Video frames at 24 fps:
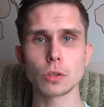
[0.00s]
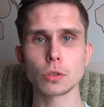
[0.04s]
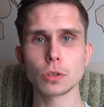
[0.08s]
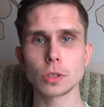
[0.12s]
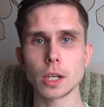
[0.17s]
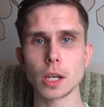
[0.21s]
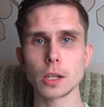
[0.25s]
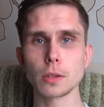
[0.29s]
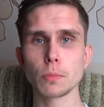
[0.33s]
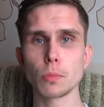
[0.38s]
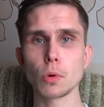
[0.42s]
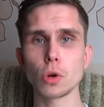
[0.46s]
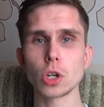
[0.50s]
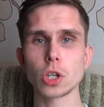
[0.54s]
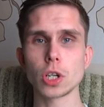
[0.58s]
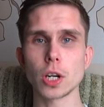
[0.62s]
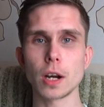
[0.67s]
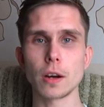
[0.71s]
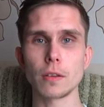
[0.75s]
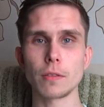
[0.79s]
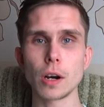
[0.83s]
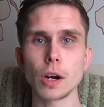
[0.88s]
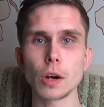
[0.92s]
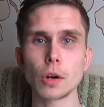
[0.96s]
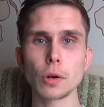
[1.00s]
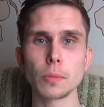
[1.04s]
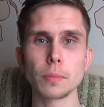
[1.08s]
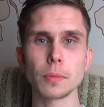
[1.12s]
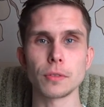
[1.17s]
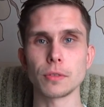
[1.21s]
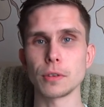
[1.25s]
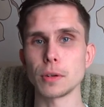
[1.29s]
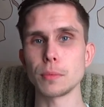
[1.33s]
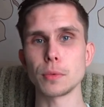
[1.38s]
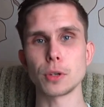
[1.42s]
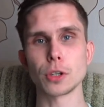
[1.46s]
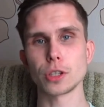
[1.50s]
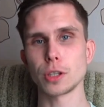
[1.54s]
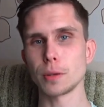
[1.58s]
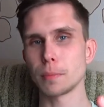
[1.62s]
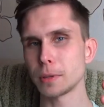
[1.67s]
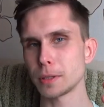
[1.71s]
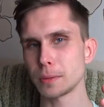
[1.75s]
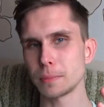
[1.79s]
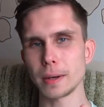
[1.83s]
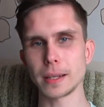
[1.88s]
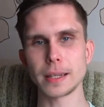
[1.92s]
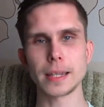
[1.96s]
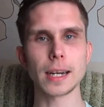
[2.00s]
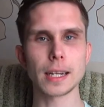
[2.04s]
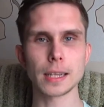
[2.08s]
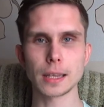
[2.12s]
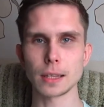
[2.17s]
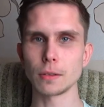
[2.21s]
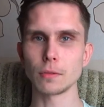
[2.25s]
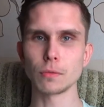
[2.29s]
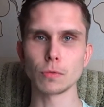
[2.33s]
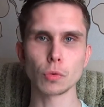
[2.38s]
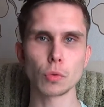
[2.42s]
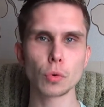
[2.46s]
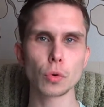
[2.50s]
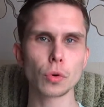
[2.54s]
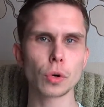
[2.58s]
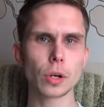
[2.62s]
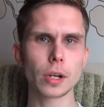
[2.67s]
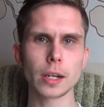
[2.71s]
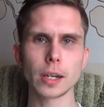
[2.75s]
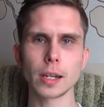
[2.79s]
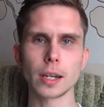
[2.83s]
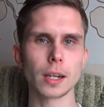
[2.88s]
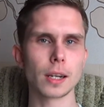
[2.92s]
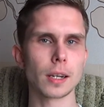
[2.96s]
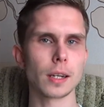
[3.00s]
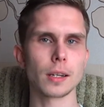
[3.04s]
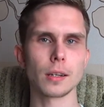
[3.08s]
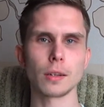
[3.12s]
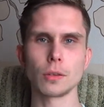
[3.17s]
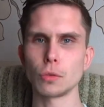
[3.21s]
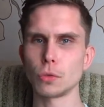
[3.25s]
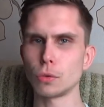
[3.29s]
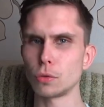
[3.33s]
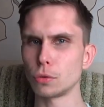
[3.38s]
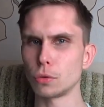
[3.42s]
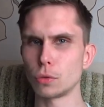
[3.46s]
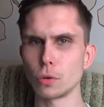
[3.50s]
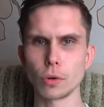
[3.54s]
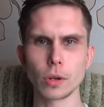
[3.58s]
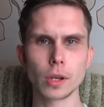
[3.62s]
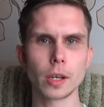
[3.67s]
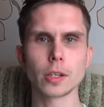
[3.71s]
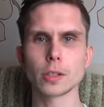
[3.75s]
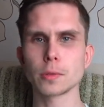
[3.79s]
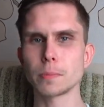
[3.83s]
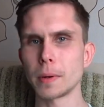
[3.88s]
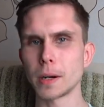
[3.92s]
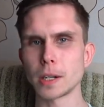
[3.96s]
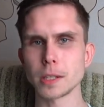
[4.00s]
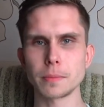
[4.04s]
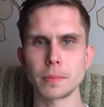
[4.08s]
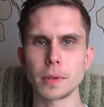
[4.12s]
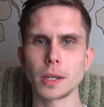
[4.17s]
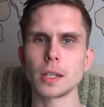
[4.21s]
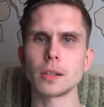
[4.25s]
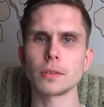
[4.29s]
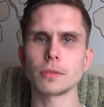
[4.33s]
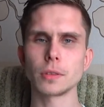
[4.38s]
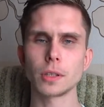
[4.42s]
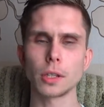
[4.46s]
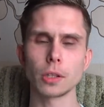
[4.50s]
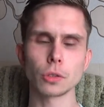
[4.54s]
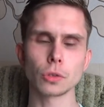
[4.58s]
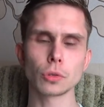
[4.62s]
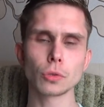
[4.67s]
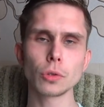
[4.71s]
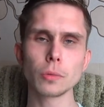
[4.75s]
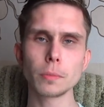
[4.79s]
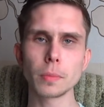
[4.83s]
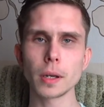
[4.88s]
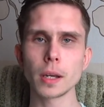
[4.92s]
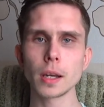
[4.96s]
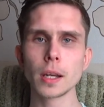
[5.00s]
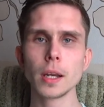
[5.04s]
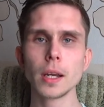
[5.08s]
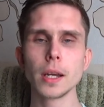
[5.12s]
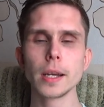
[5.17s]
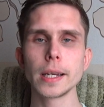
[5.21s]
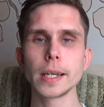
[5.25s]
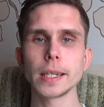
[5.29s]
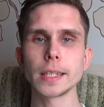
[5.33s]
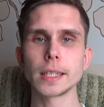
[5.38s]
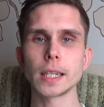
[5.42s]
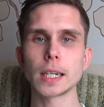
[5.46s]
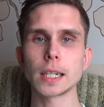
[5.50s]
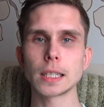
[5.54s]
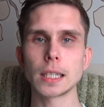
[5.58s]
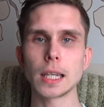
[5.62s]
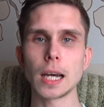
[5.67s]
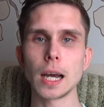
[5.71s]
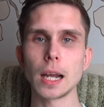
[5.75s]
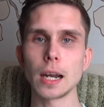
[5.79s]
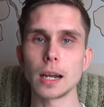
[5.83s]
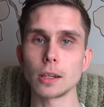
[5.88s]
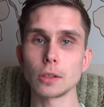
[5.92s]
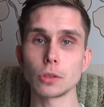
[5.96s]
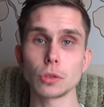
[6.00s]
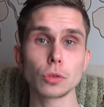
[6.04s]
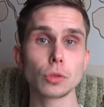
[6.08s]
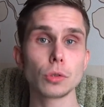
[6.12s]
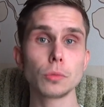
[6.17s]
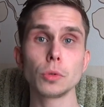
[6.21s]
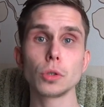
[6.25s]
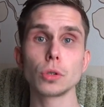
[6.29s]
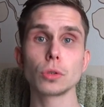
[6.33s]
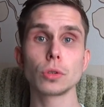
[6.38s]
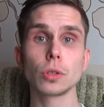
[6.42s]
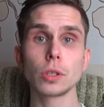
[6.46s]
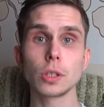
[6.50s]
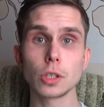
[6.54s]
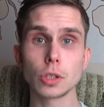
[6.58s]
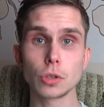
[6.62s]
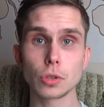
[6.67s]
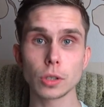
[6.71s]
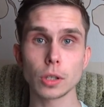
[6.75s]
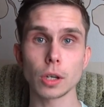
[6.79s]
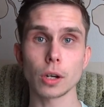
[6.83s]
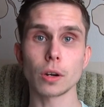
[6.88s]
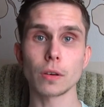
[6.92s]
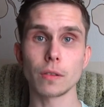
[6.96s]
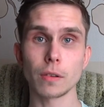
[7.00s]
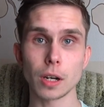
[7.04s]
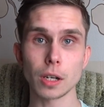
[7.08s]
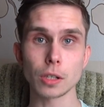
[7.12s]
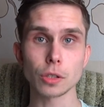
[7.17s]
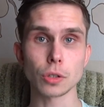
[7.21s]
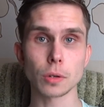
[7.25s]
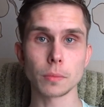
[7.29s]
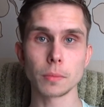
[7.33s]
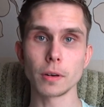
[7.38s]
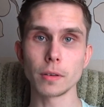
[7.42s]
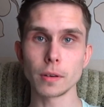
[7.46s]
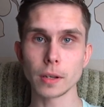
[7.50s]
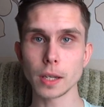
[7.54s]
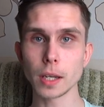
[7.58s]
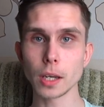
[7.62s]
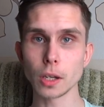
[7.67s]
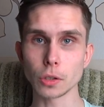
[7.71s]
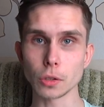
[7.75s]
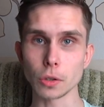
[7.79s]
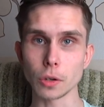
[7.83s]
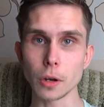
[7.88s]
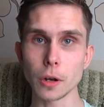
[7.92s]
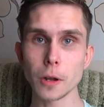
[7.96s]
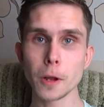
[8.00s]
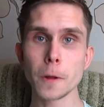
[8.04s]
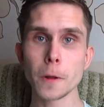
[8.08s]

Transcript: узнать больше о вакууме, вы можете посмотреть там в гугле или у других спортсменов на ютубе и так далее. Но думаю, тут ничего такого особого нету.